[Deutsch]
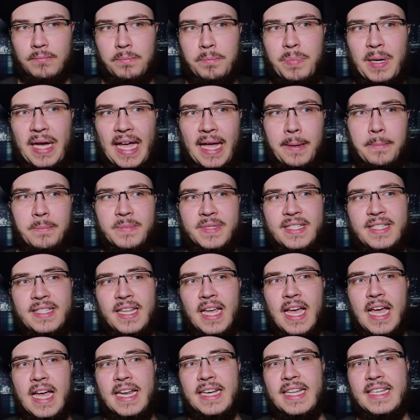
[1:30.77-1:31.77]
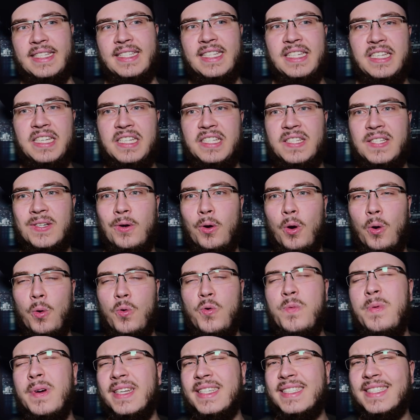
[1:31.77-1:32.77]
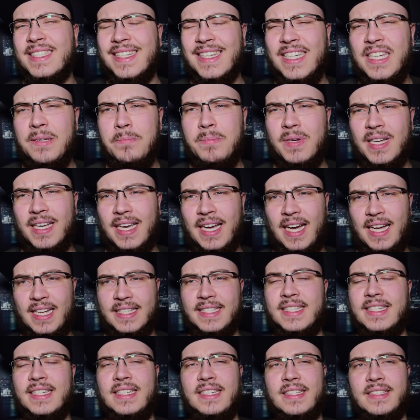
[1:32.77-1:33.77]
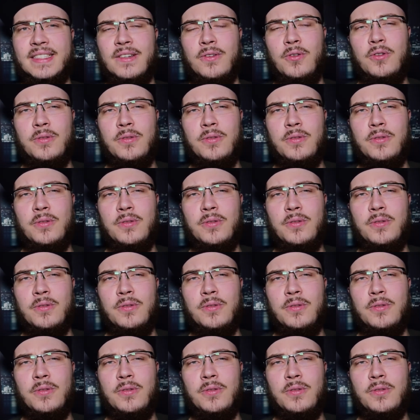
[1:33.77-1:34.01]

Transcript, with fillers: bremst, dass sie nicht so übertrieben krass ist.